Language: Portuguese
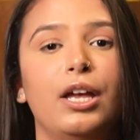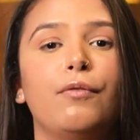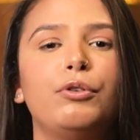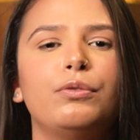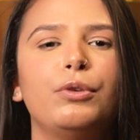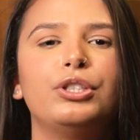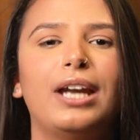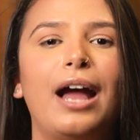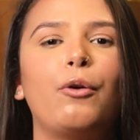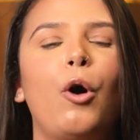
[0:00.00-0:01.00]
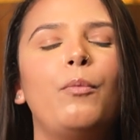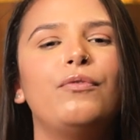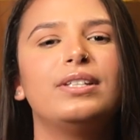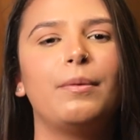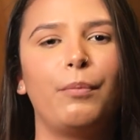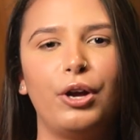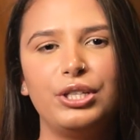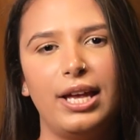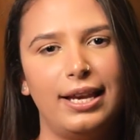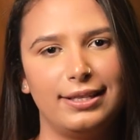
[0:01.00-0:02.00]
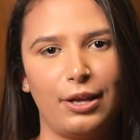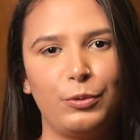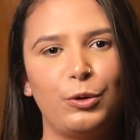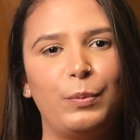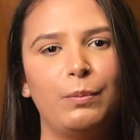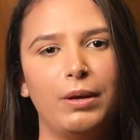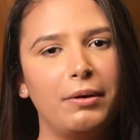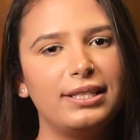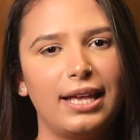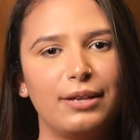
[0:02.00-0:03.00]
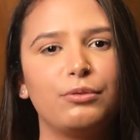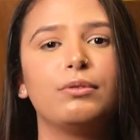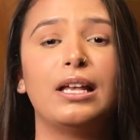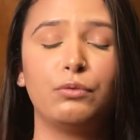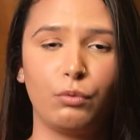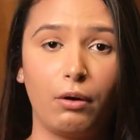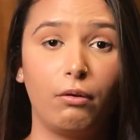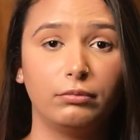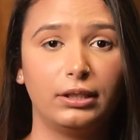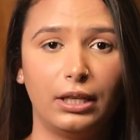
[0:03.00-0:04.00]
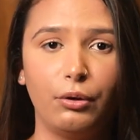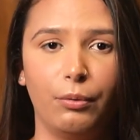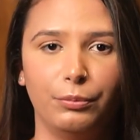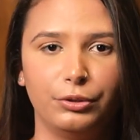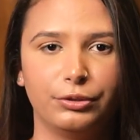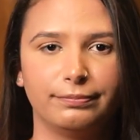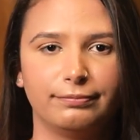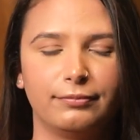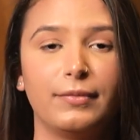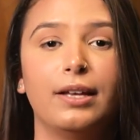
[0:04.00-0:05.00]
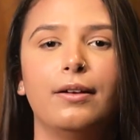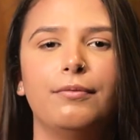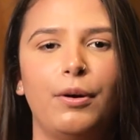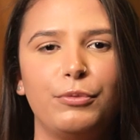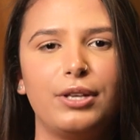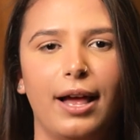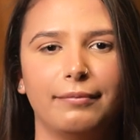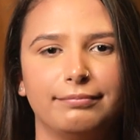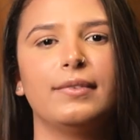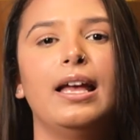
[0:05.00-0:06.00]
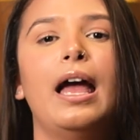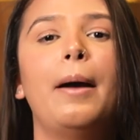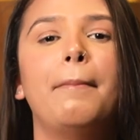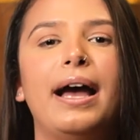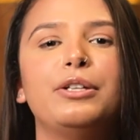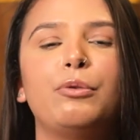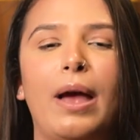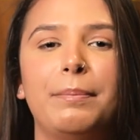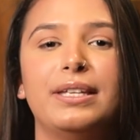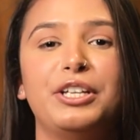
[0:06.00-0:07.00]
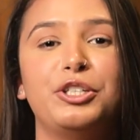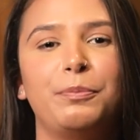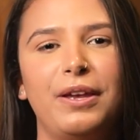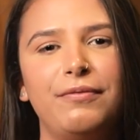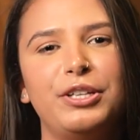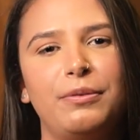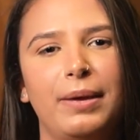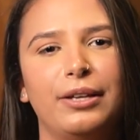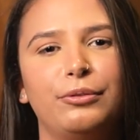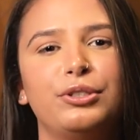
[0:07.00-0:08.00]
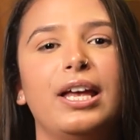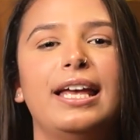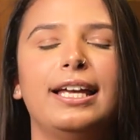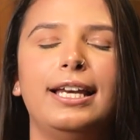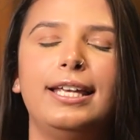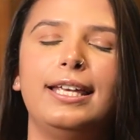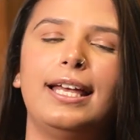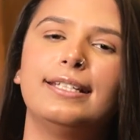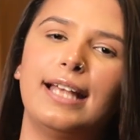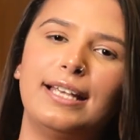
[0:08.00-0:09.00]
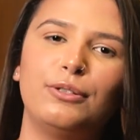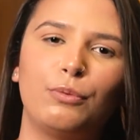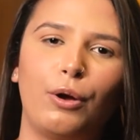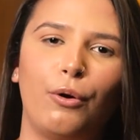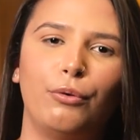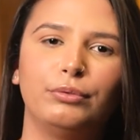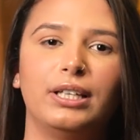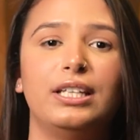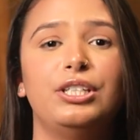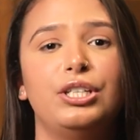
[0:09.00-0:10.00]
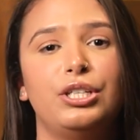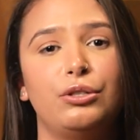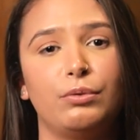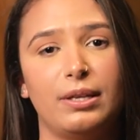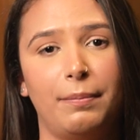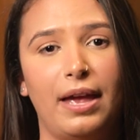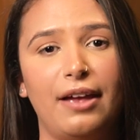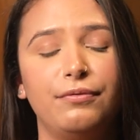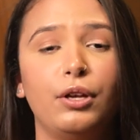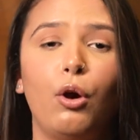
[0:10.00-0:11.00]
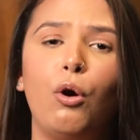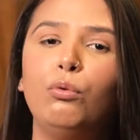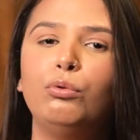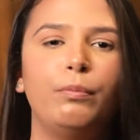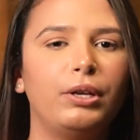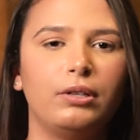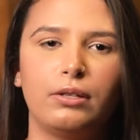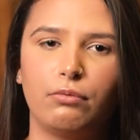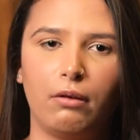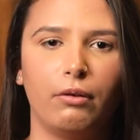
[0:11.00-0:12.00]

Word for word: Eu vou te mostrar como você pode realizar o seu primeiro acesso na sua conta da Nomos. Vamos lá! Baixe o app da XP Investimentos, clique em Acesse sua conta e digite o CPF ou o número da sua